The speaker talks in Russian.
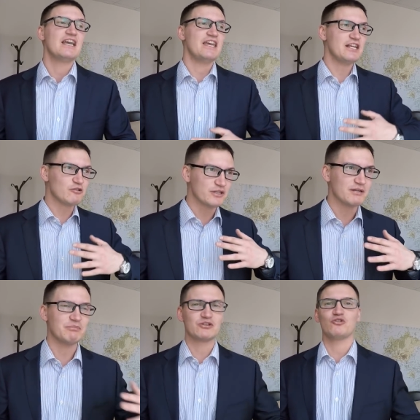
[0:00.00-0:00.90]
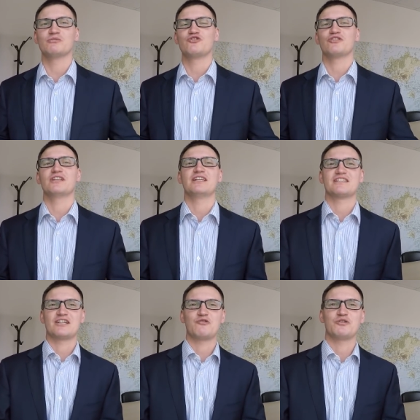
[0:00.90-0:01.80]
и только потом
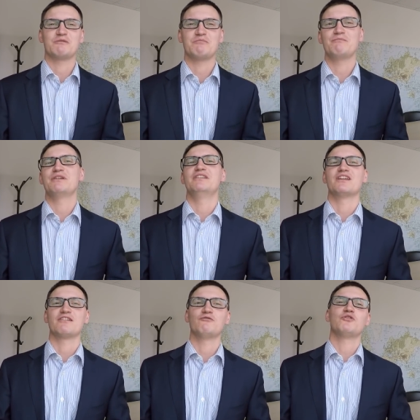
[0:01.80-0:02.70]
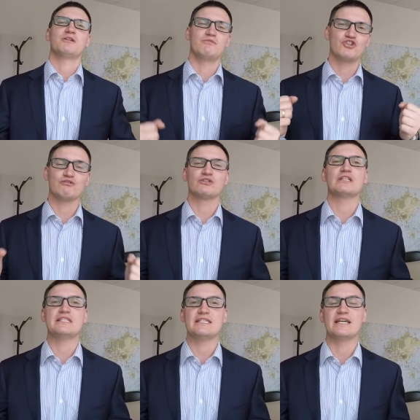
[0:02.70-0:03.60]
начинается какой-то победный рывок, и мы чего-то
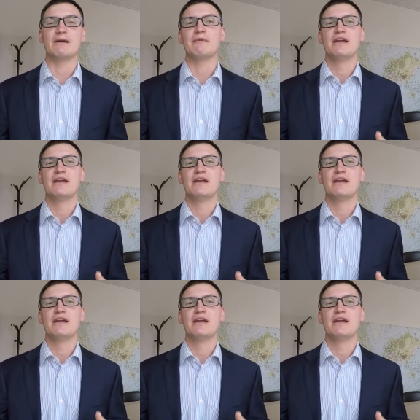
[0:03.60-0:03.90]
достигаем.